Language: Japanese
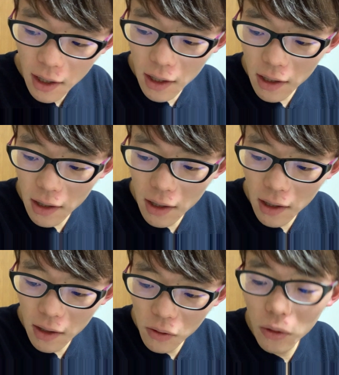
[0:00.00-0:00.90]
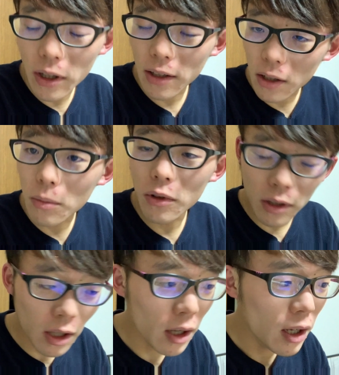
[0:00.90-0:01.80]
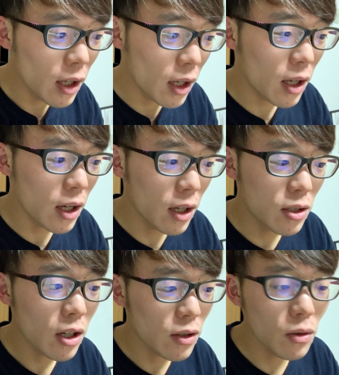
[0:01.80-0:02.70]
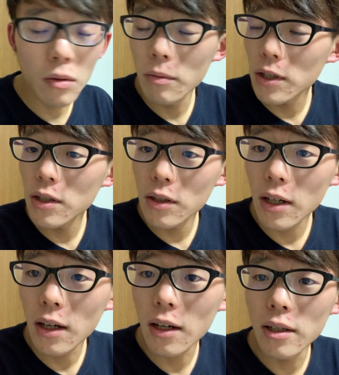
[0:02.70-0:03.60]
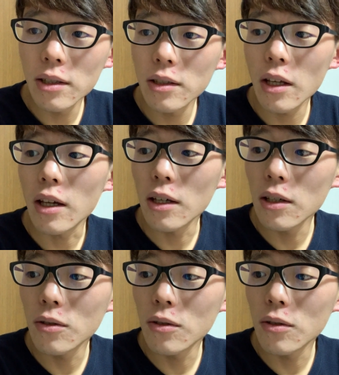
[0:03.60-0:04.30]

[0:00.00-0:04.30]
えー、そうなんだと思って、えー、じゃあその別になんかね、